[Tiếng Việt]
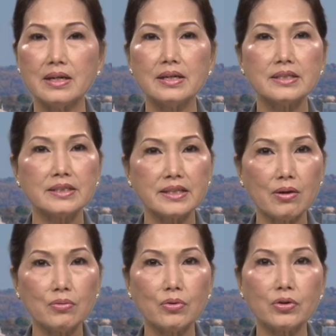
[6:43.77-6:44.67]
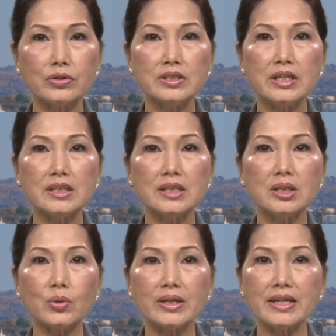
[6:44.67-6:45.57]
Sau cuộc nội chiến thì
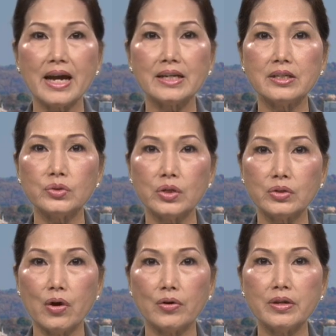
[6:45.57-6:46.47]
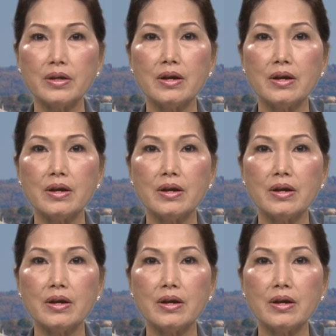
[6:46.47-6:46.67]
tòa nhà được chuyển đổi